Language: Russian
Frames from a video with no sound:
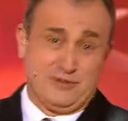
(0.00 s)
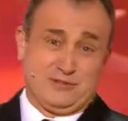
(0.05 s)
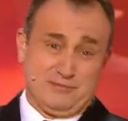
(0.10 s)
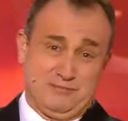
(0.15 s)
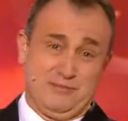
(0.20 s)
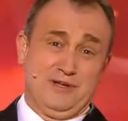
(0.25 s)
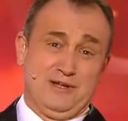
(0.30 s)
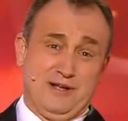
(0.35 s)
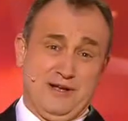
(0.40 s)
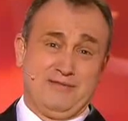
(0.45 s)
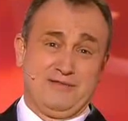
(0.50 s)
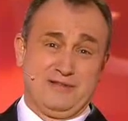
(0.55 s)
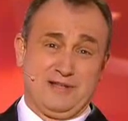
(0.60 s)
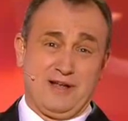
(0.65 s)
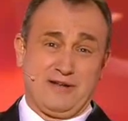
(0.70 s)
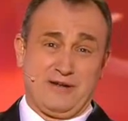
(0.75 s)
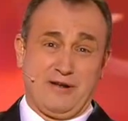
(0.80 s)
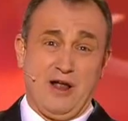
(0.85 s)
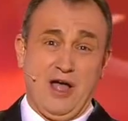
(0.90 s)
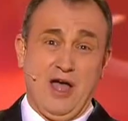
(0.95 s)
с меня
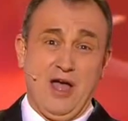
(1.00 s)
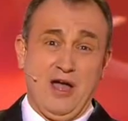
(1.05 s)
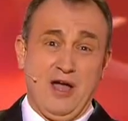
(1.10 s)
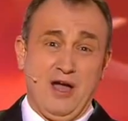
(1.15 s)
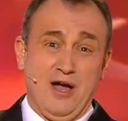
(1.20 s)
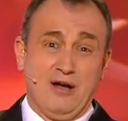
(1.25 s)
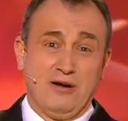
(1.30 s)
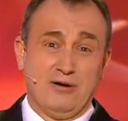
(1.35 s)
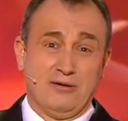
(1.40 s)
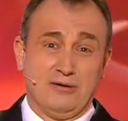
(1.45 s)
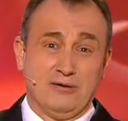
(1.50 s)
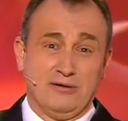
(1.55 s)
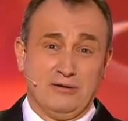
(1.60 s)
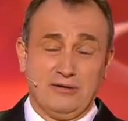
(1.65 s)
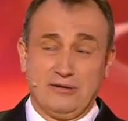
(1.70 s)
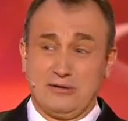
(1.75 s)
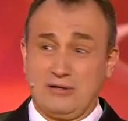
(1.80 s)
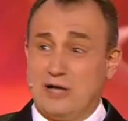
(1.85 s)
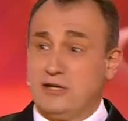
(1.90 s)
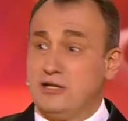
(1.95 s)
взять? Говорю,
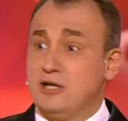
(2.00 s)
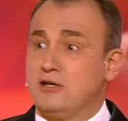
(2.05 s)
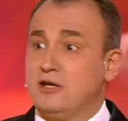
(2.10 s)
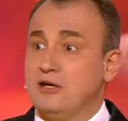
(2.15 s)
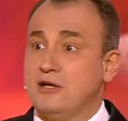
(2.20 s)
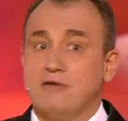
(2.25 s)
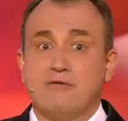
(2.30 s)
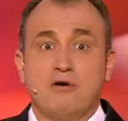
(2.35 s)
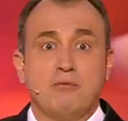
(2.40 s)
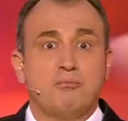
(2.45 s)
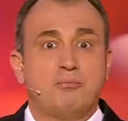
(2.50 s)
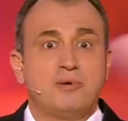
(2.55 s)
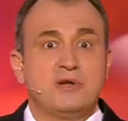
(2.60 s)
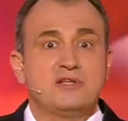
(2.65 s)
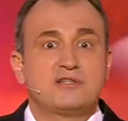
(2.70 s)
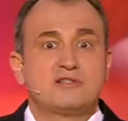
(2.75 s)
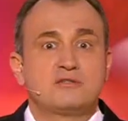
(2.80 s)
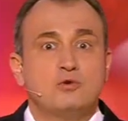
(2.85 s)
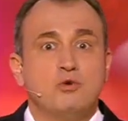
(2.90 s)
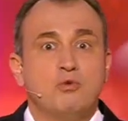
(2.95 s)
«Э, хотите, я вам
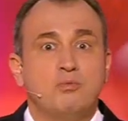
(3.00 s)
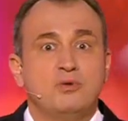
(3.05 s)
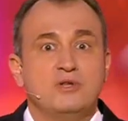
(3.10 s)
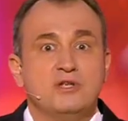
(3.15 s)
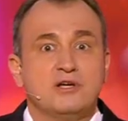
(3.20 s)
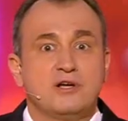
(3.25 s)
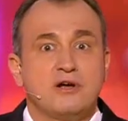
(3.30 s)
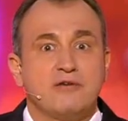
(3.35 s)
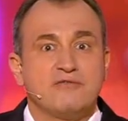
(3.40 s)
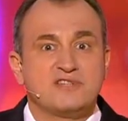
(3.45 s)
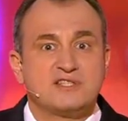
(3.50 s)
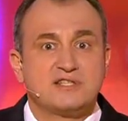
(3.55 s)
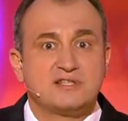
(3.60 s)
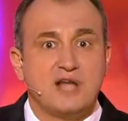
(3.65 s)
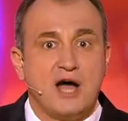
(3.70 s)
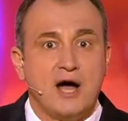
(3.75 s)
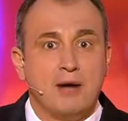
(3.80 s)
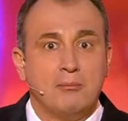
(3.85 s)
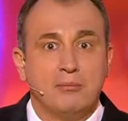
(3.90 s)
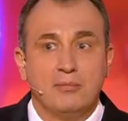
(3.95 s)
преступников
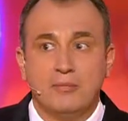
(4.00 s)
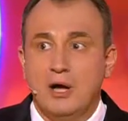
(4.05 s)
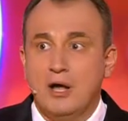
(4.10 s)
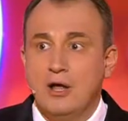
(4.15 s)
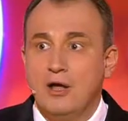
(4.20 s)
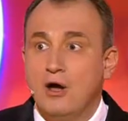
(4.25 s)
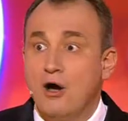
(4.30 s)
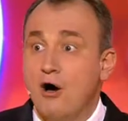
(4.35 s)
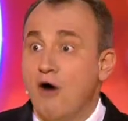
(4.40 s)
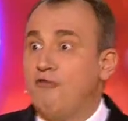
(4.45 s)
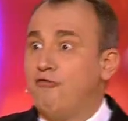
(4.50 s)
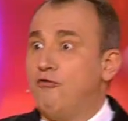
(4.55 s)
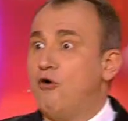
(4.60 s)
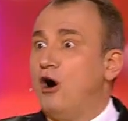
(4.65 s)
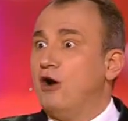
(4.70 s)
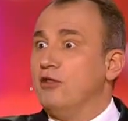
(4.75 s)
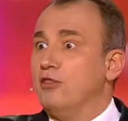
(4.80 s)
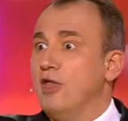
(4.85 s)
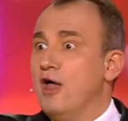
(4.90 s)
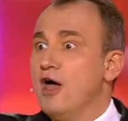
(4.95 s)
сдам?
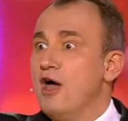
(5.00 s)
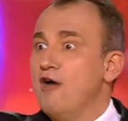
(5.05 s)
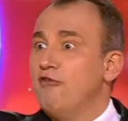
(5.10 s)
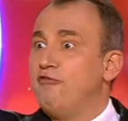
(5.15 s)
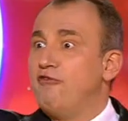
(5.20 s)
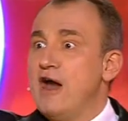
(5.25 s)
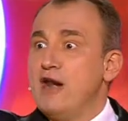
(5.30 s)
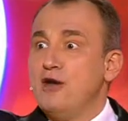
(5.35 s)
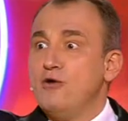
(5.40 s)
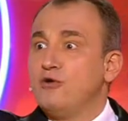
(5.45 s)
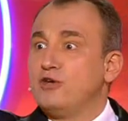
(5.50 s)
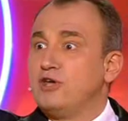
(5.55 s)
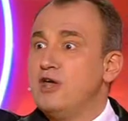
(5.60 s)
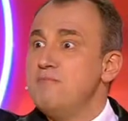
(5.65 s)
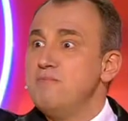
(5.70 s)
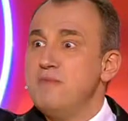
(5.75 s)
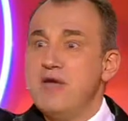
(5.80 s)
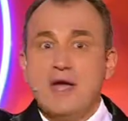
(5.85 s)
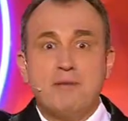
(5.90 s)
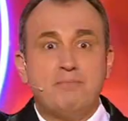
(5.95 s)
Вон, варюги
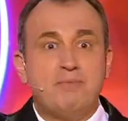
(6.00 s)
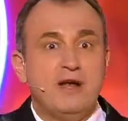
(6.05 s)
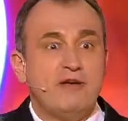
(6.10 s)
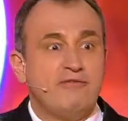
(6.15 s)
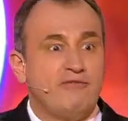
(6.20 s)
мебель